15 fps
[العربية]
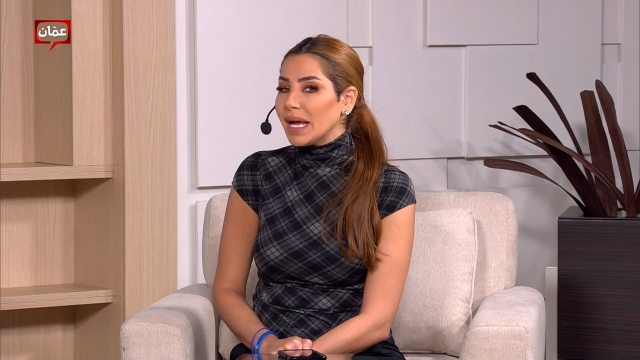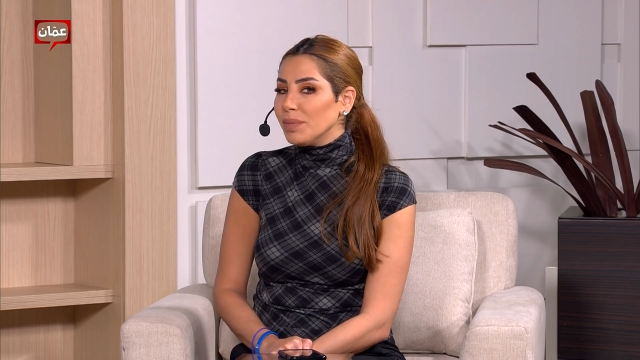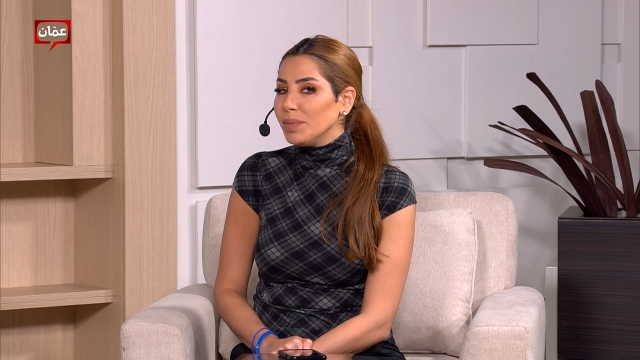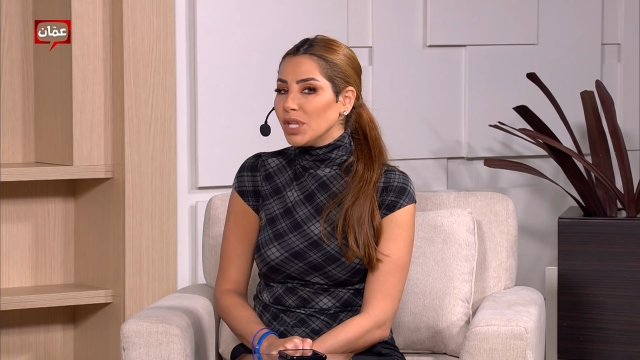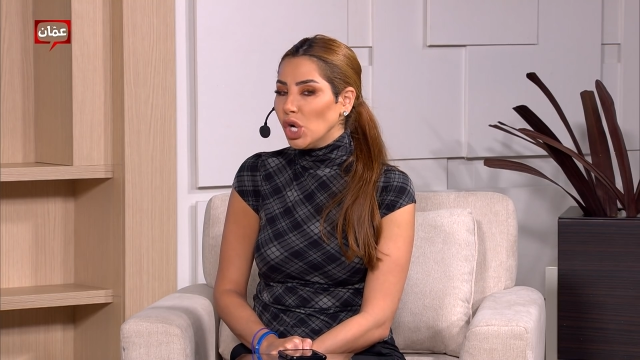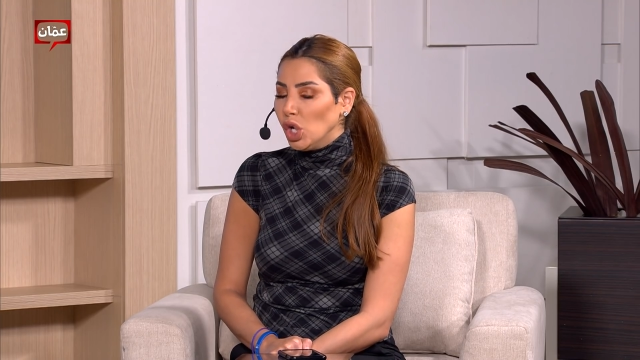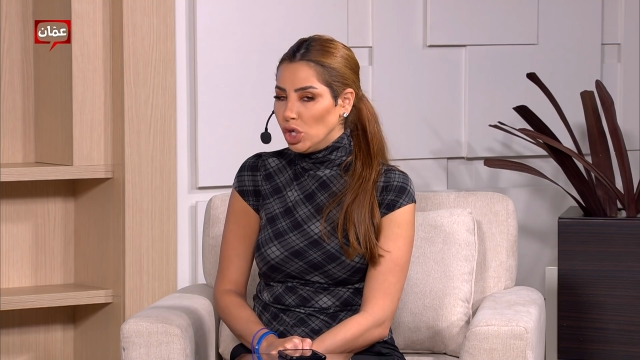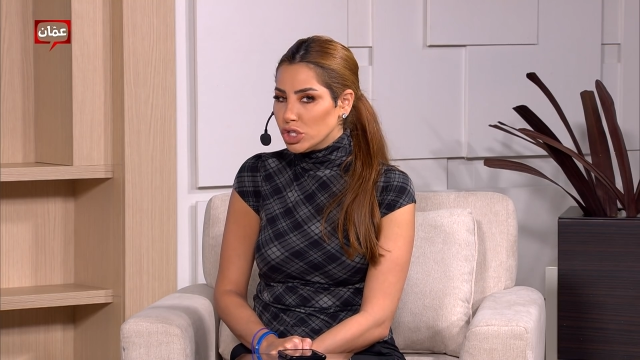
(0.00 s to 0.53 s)

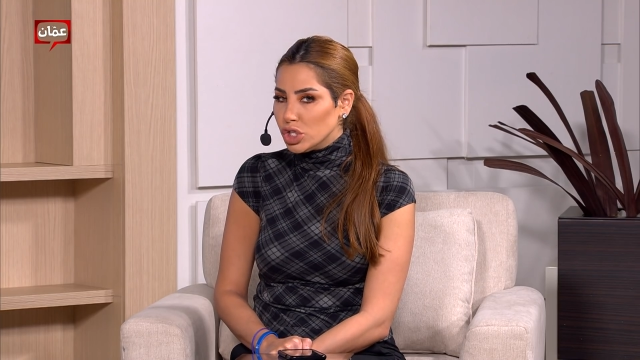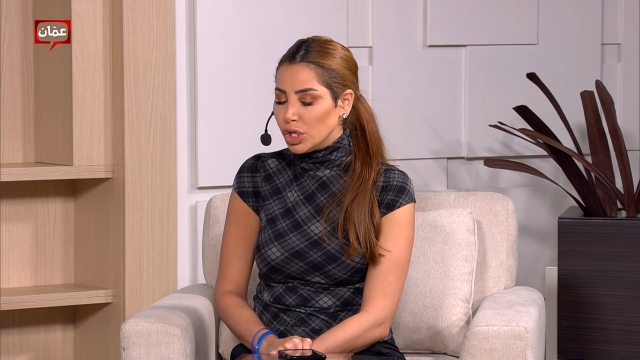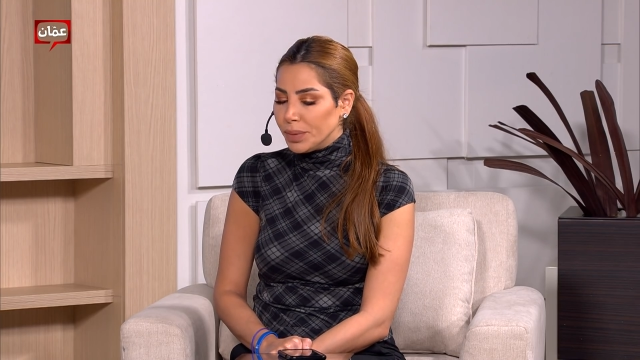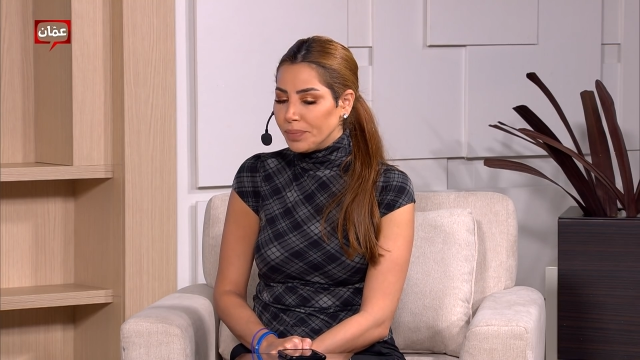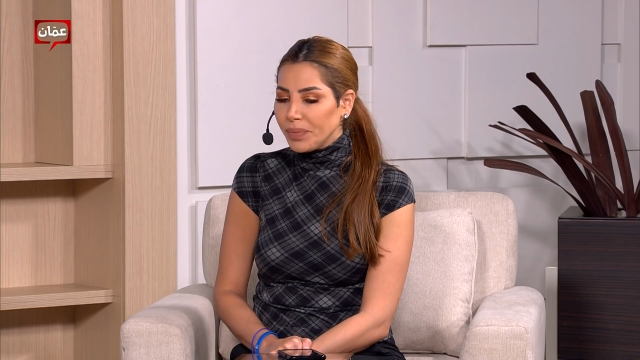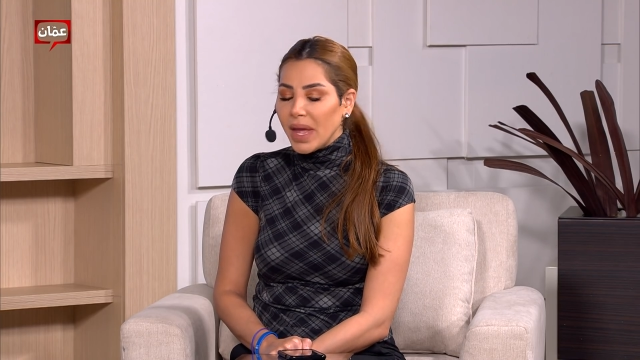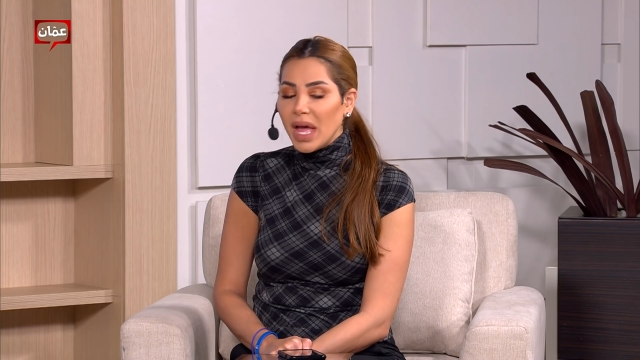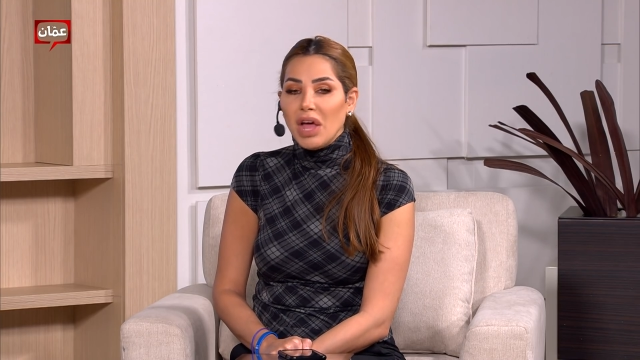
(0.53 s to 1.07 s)
من الحزن
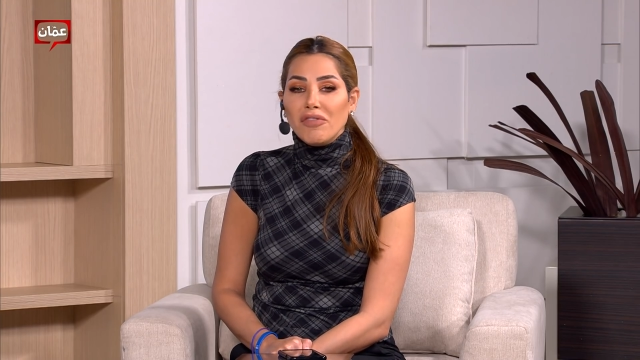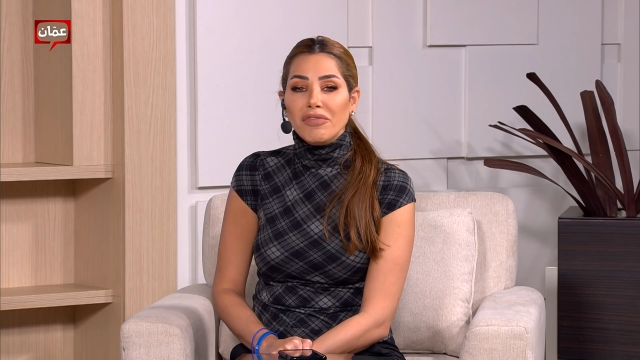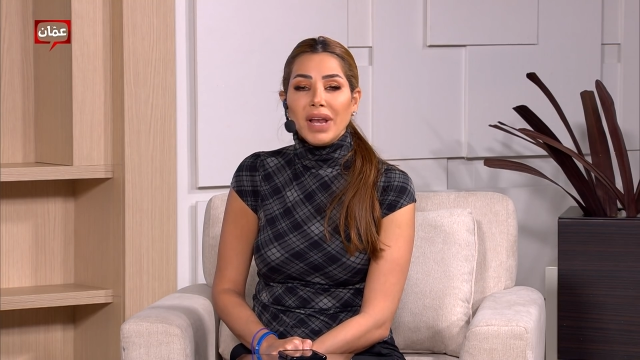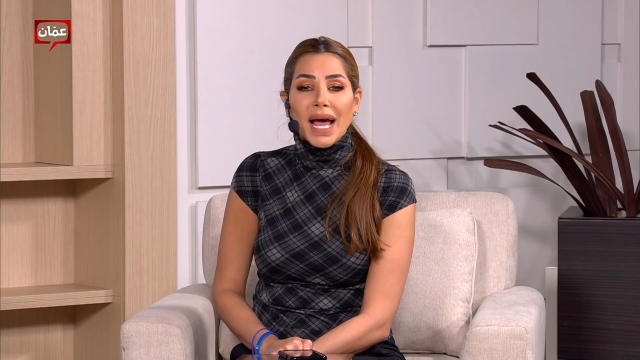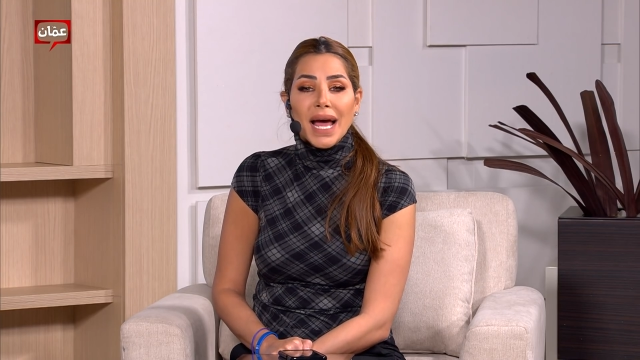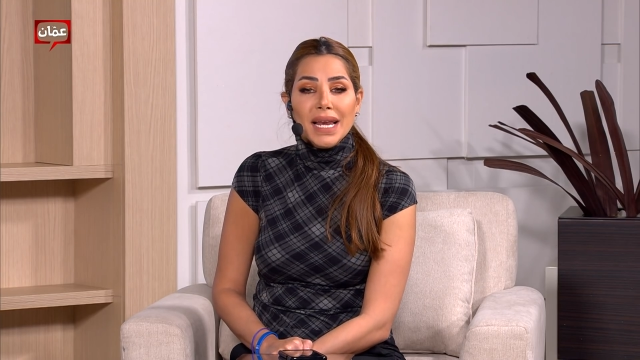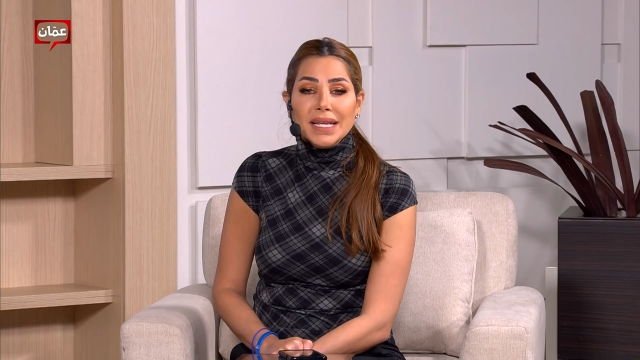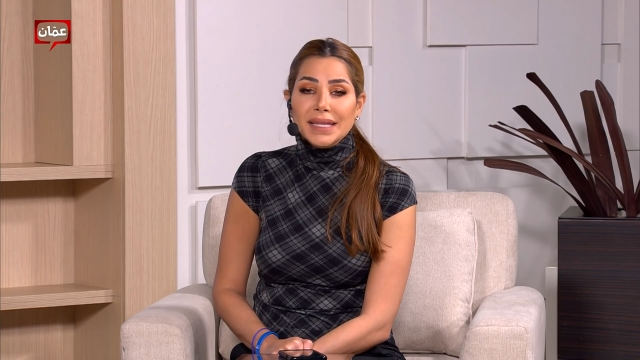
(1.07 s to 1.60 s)
في
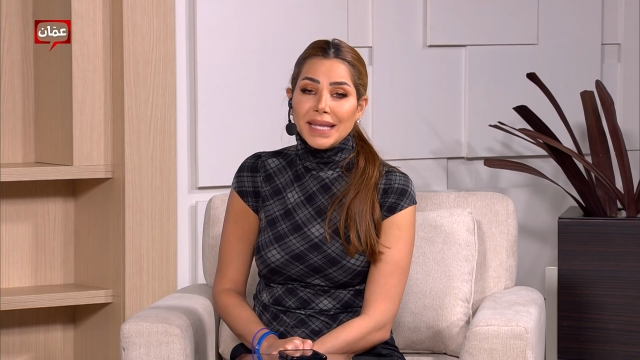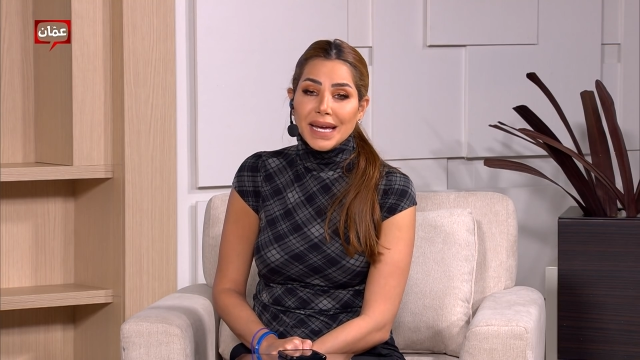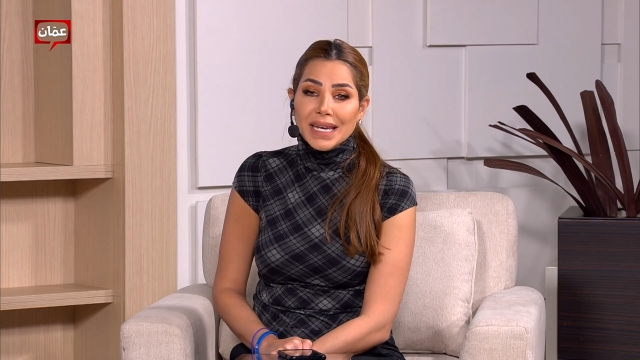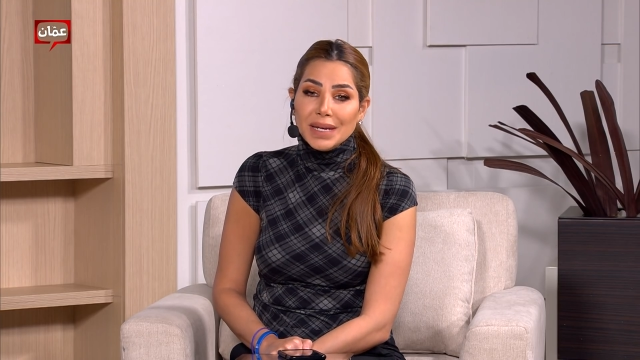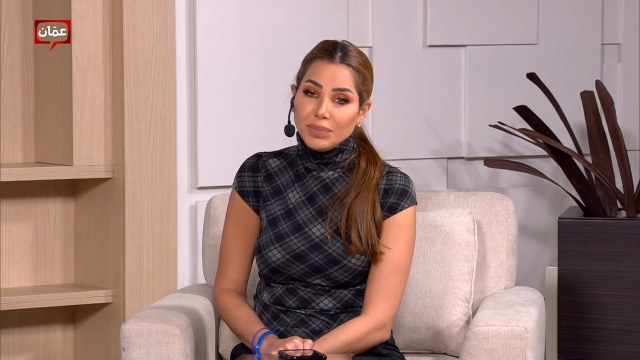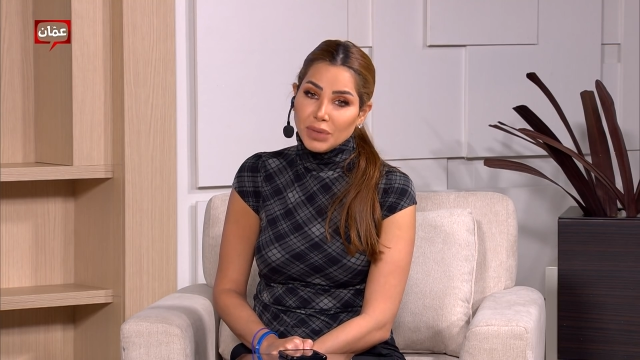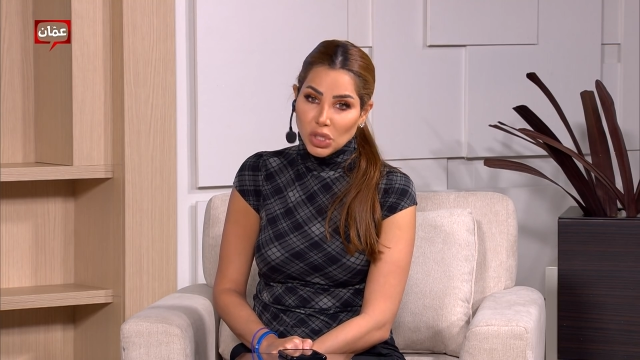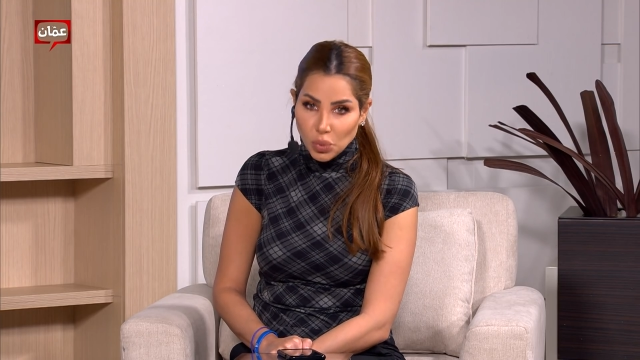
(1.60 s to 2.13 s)
الحالة
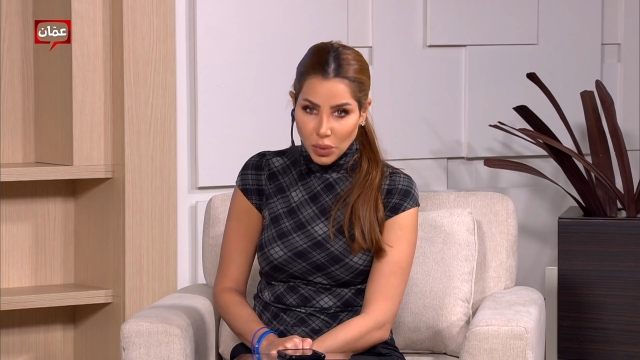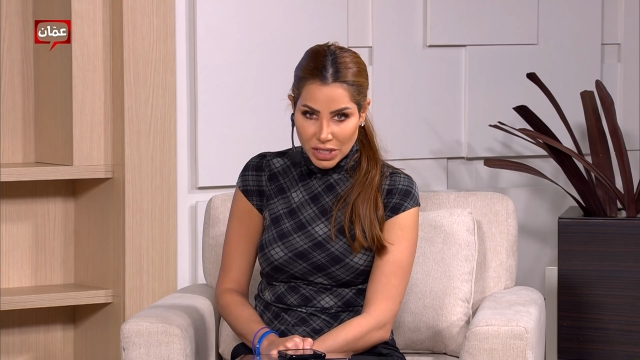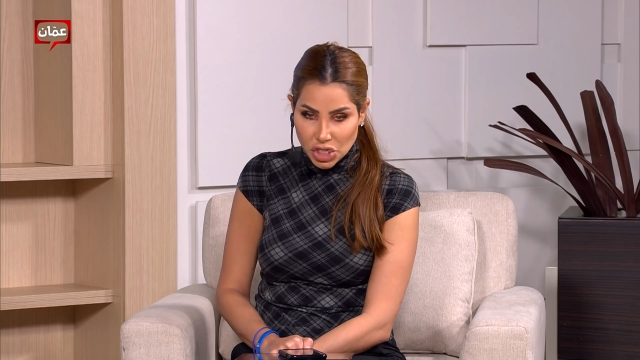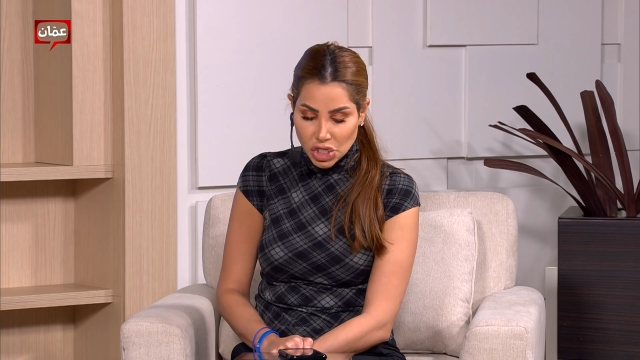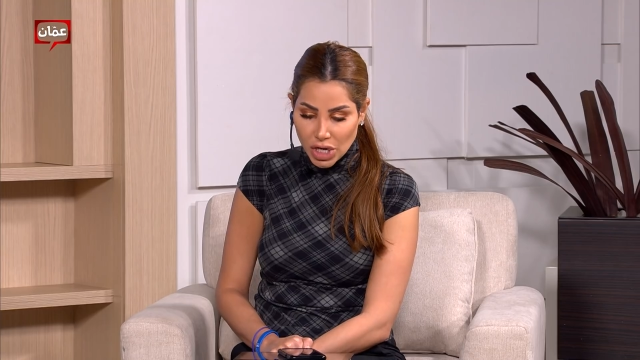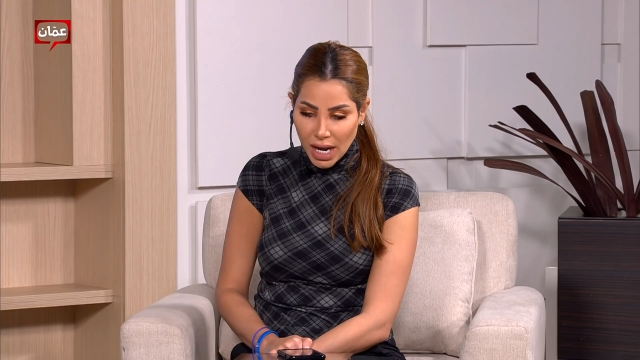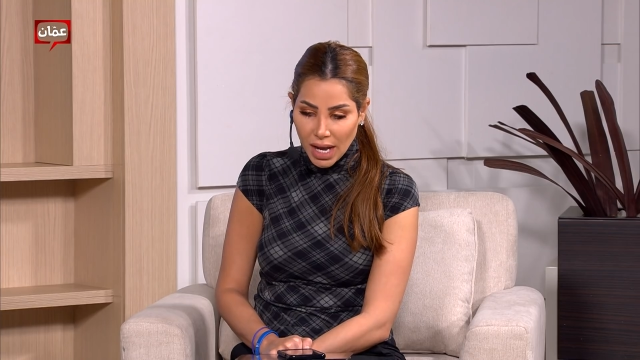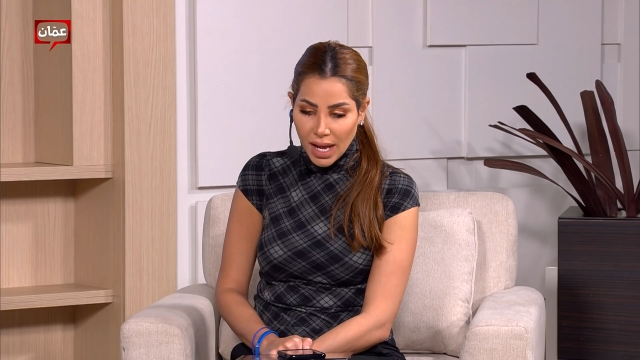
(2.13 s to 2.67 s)
الثانية
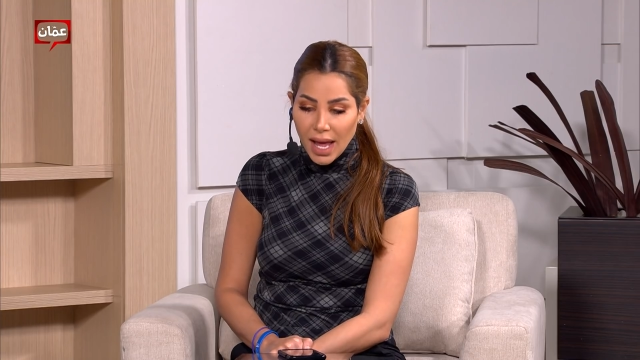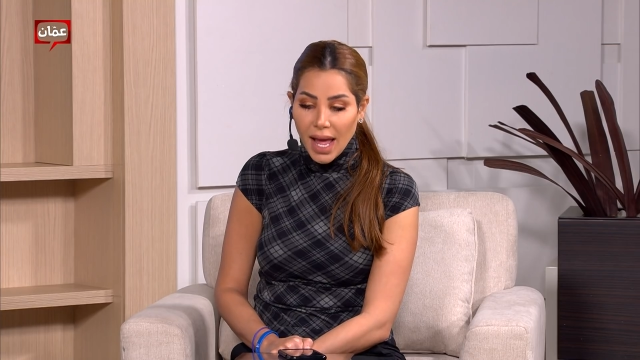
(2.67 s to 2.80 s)
بتتوجع